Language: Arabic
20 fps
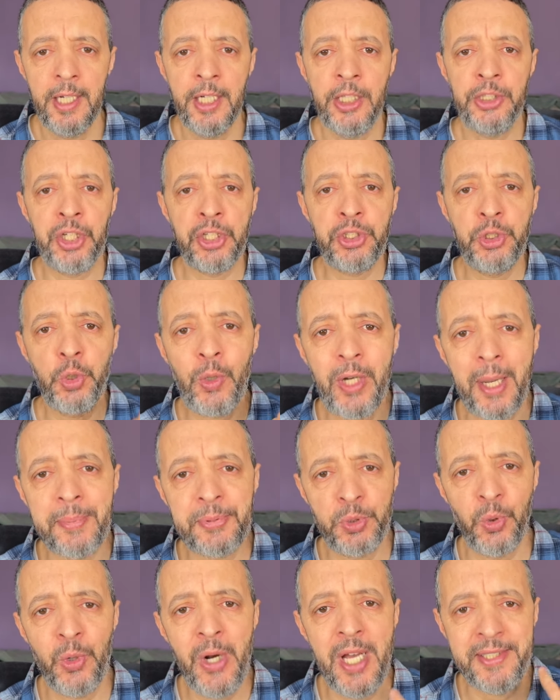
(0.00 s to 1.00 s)
درتو
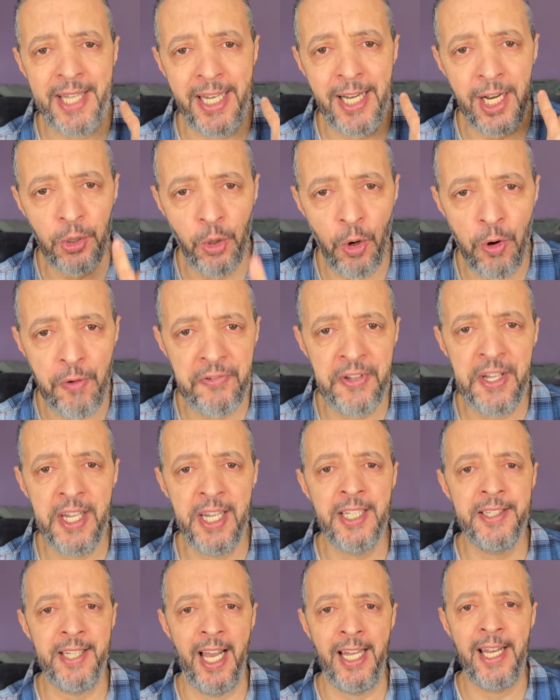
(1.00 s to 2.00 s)
كبسولات على
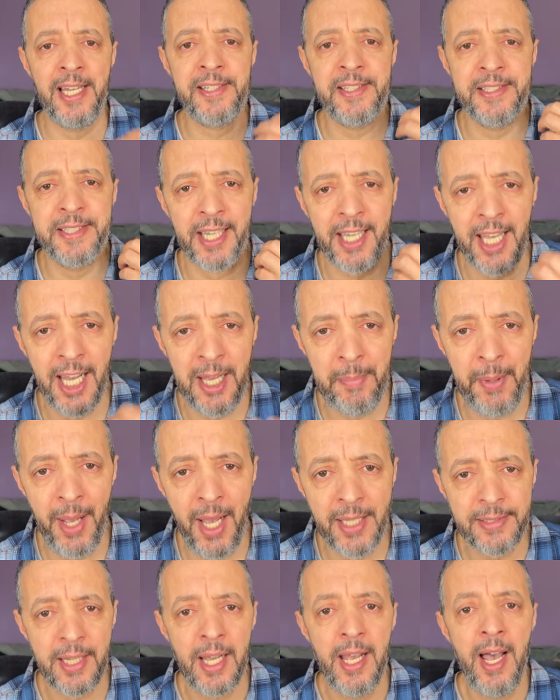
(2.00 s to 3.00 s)
الكوفيد على
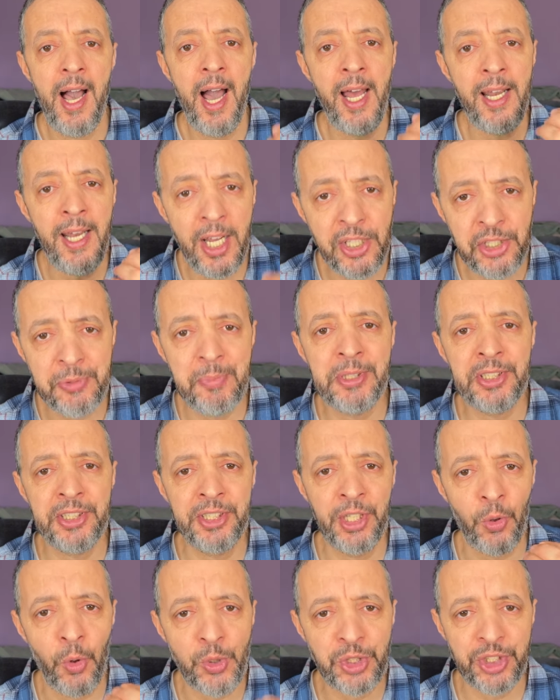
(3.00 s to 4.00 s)
الانتخابات علاش ما
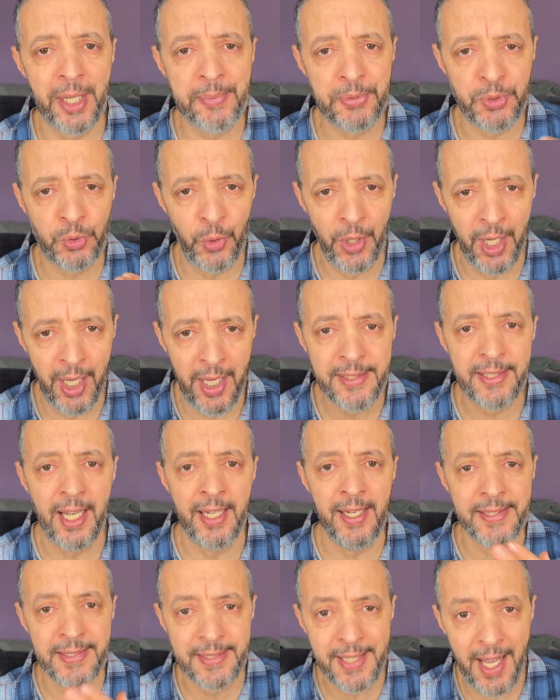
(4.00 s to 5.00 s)
ديروش كبسولات
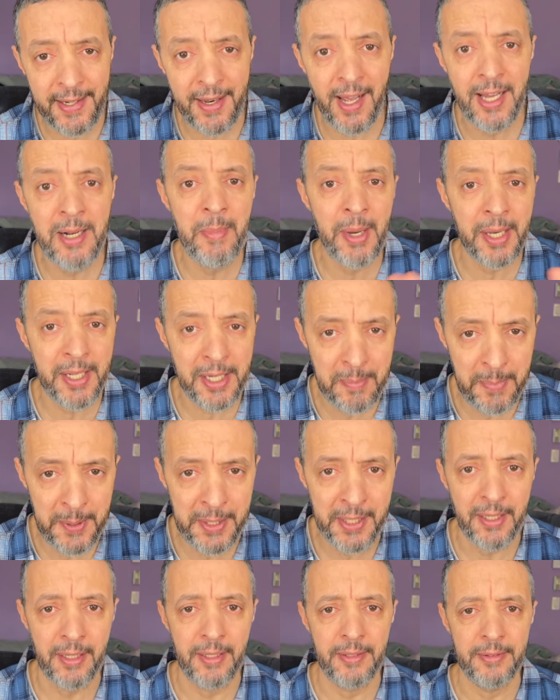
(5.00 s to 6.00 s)
على الصحراء
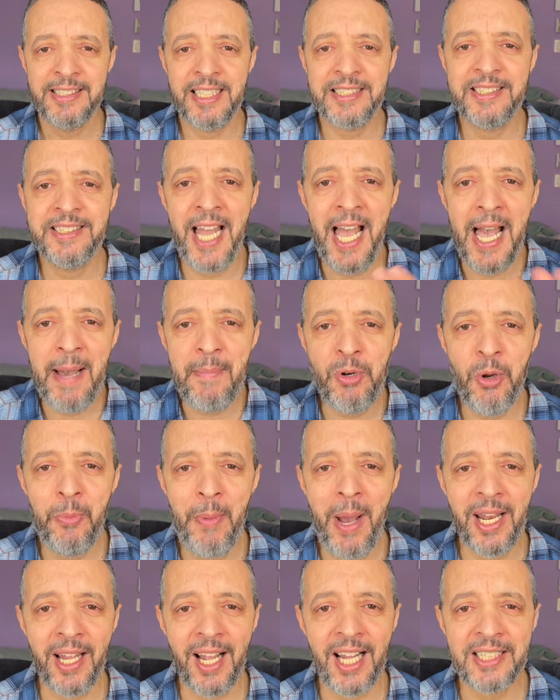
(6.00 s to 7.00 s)
المغربيه تتعاملوا
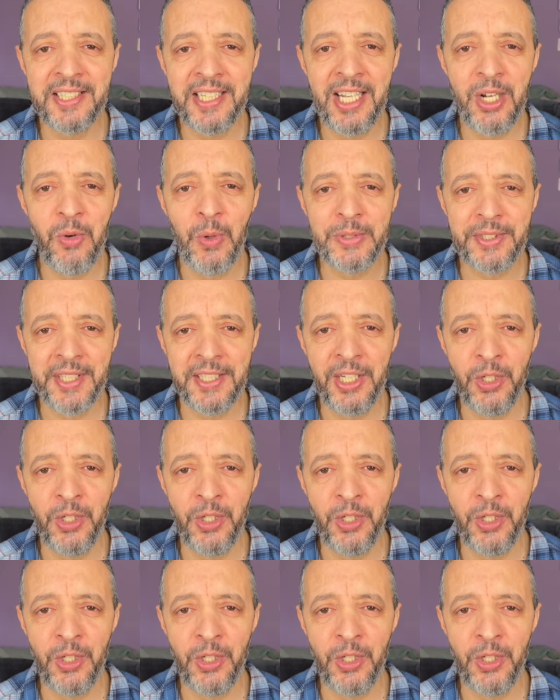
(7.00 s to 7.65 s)
مع القضيه الوطنيه